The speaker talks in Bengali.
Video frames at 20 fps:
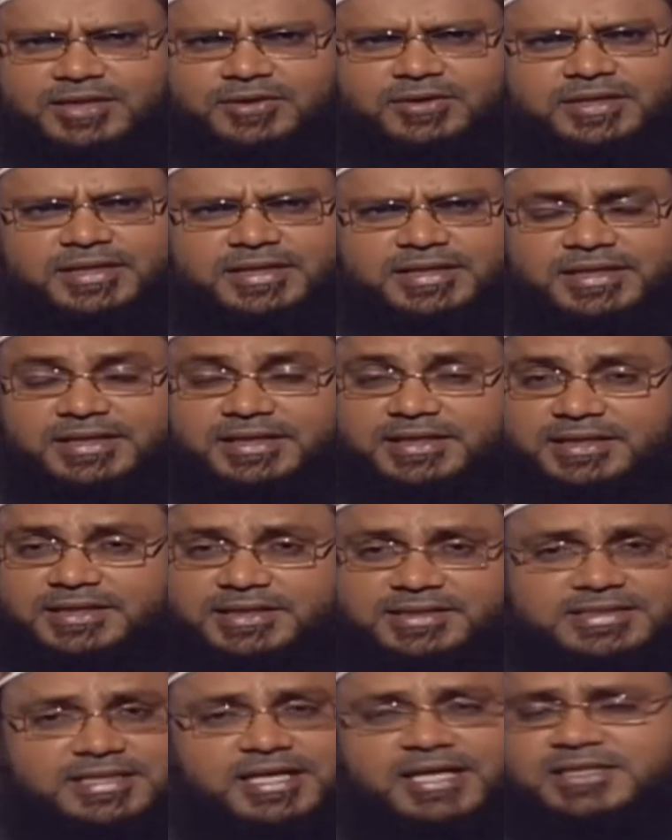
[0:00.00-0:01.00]
তাহলে
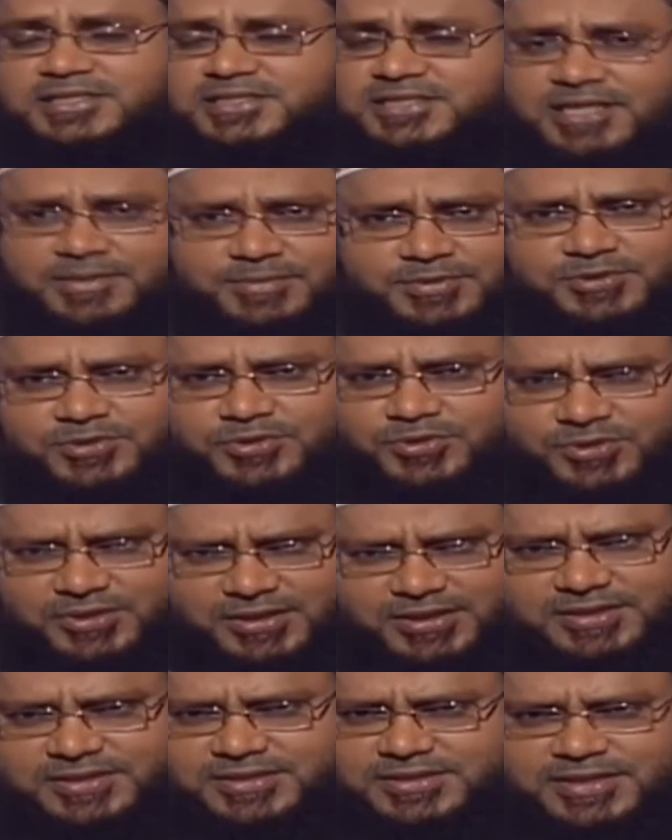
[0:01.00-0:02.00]
রেজাহাত সাবেত হলো
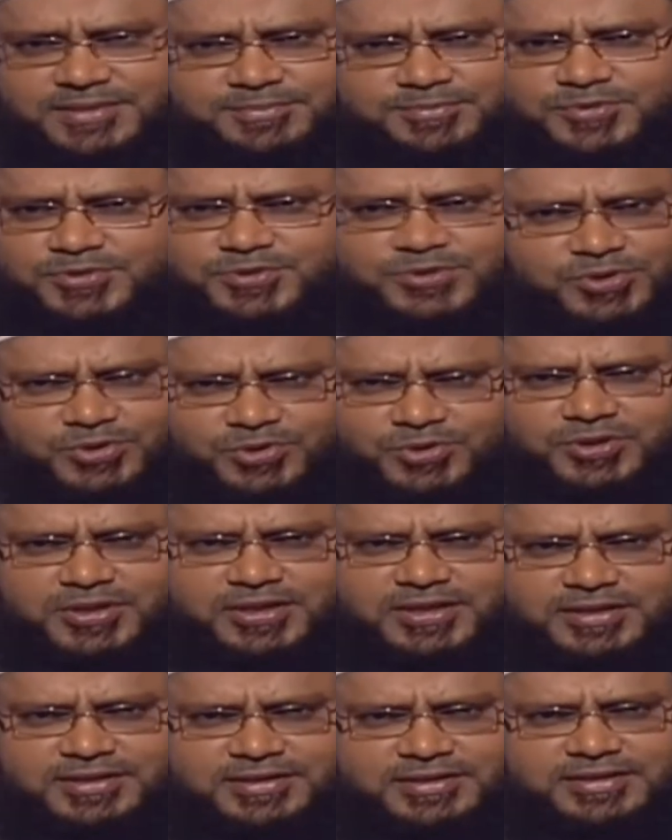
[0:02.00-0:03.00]
না সাব্যস্ত হলো
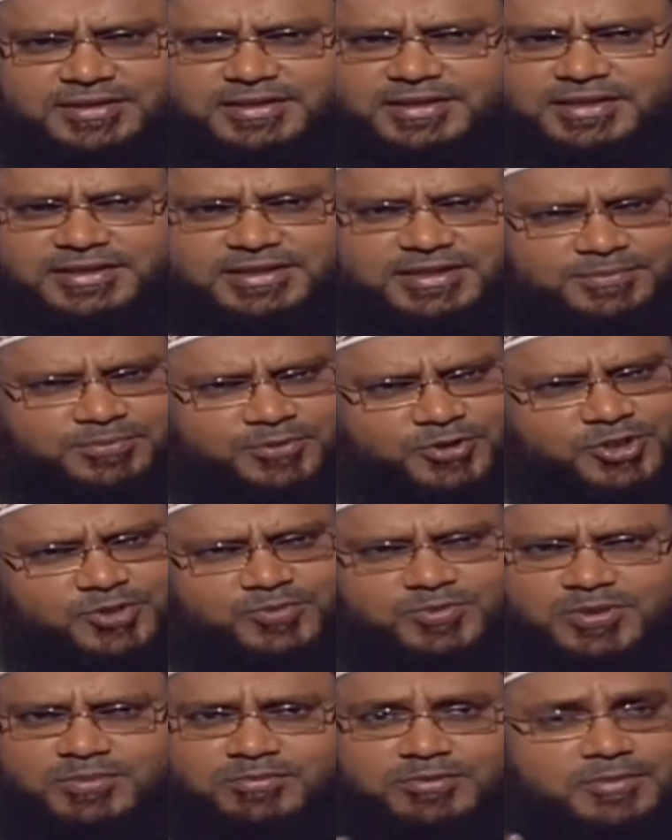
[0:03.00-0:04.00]
না এদের
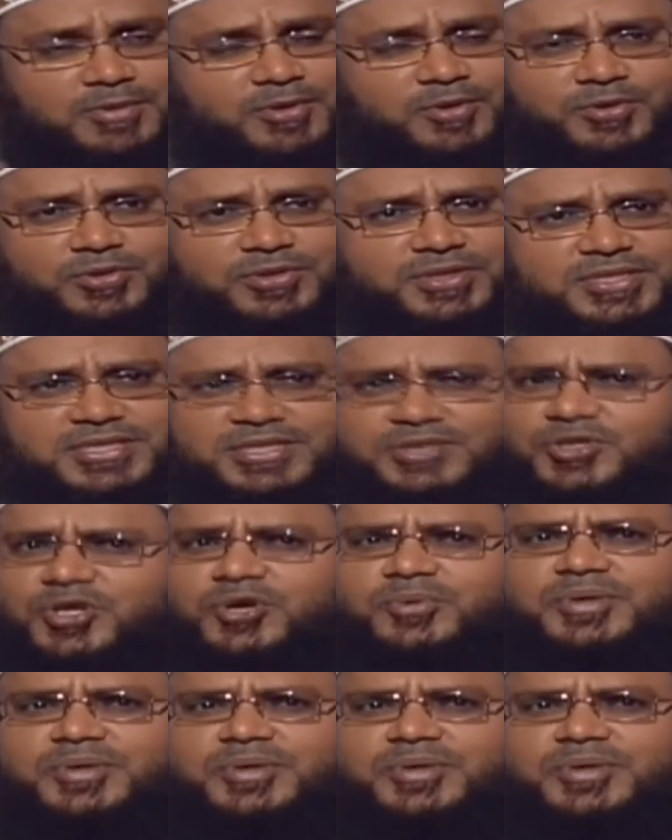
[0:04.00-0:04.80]
পরস্পর বিবাহ নিষেধ